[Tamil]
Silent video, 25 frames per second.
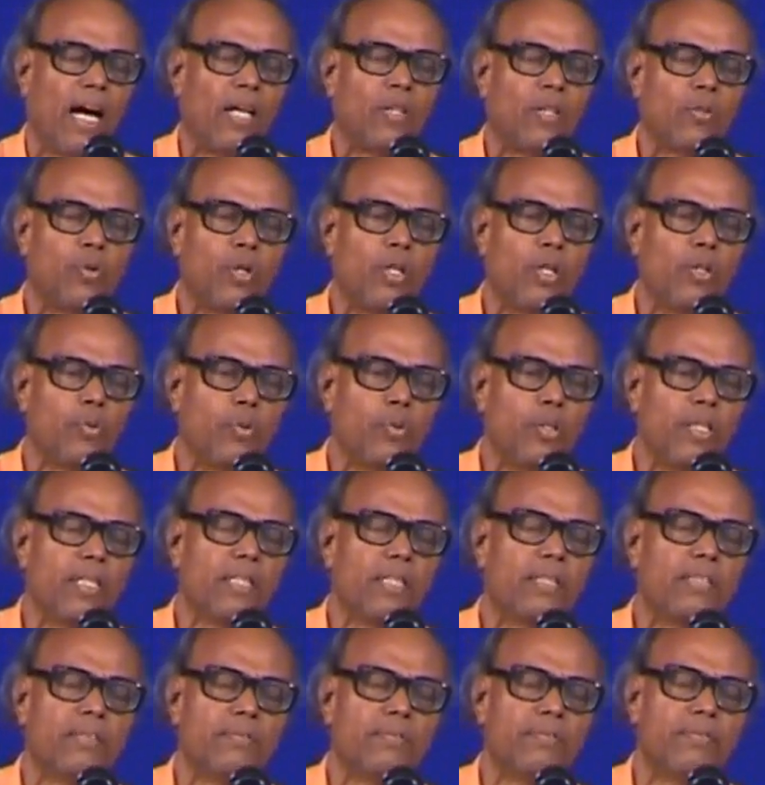அதுக்குள்ளே
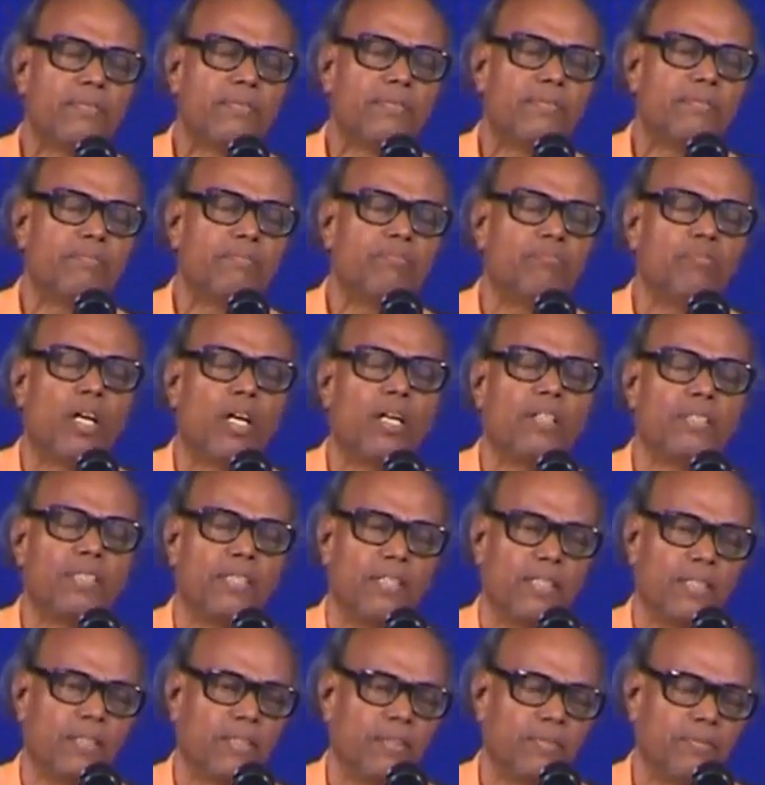உயிருக்கும் மாசு
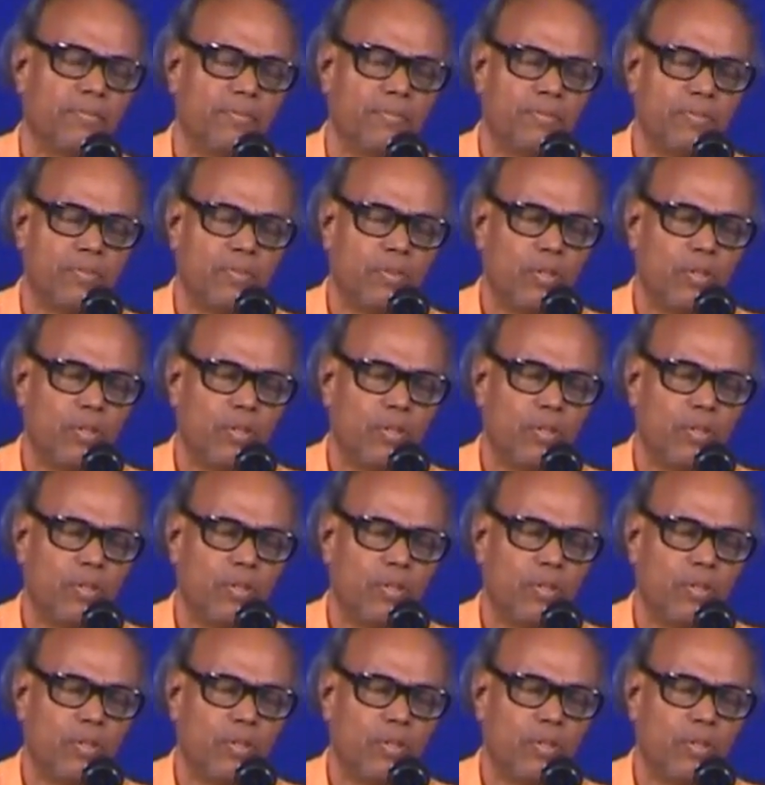இருக்கும்